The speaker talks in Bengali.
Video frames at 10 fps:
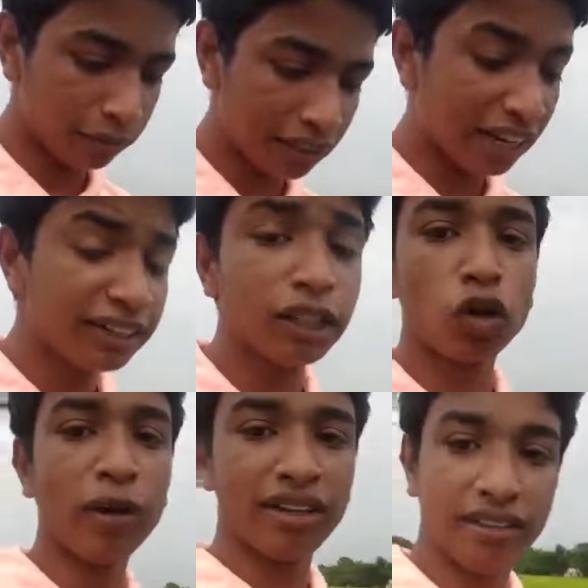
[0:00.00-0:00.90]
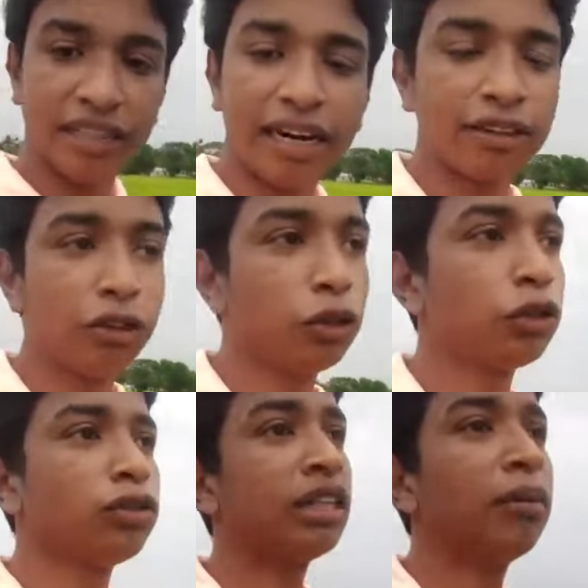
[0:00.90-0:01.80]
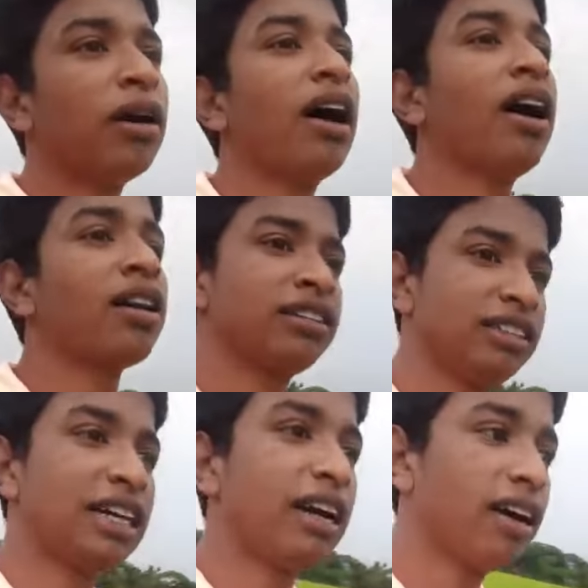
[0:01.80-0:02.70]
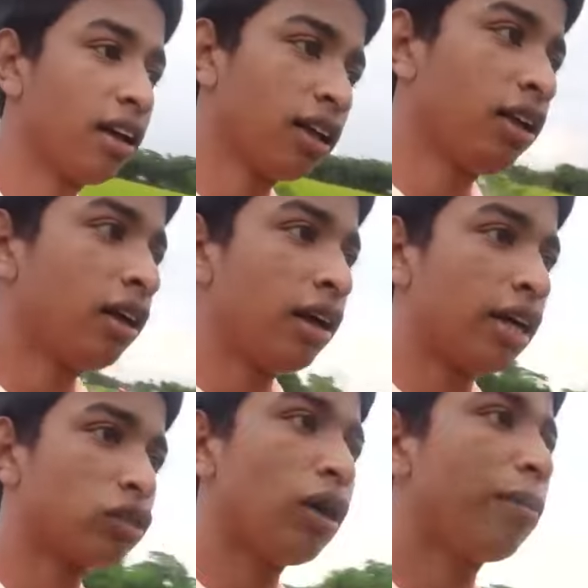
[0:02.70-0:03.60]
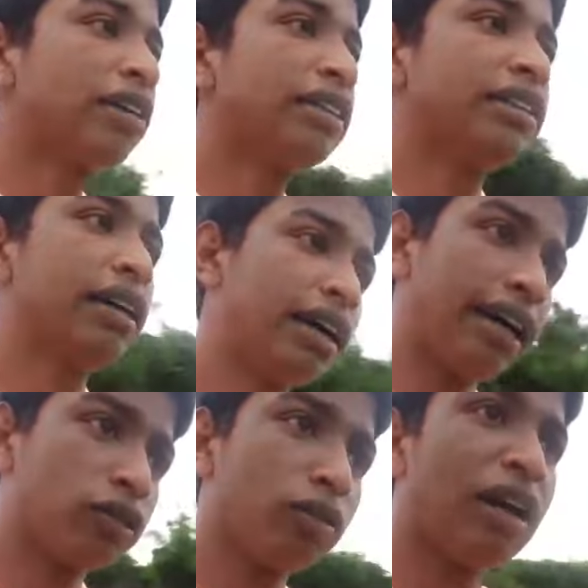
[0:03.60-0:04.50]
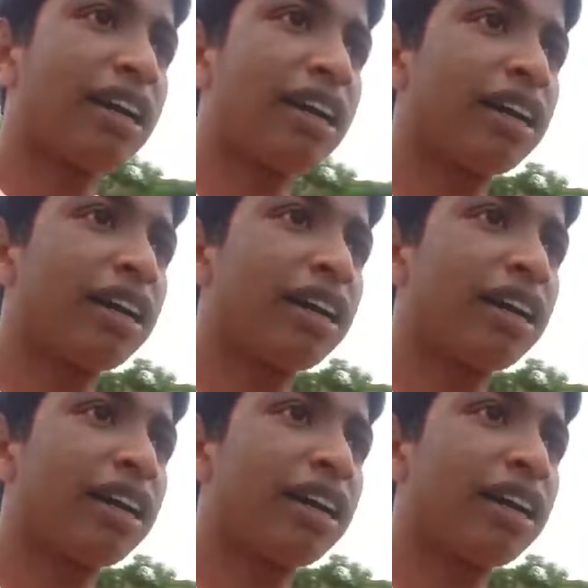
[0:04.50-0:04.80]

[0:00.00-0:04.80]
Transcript: কাঁদিয়ে সবাই তার আত্মীয় স্বজন কিংবা যারা আসলে আমরা একজন মারা গেলে হয়তো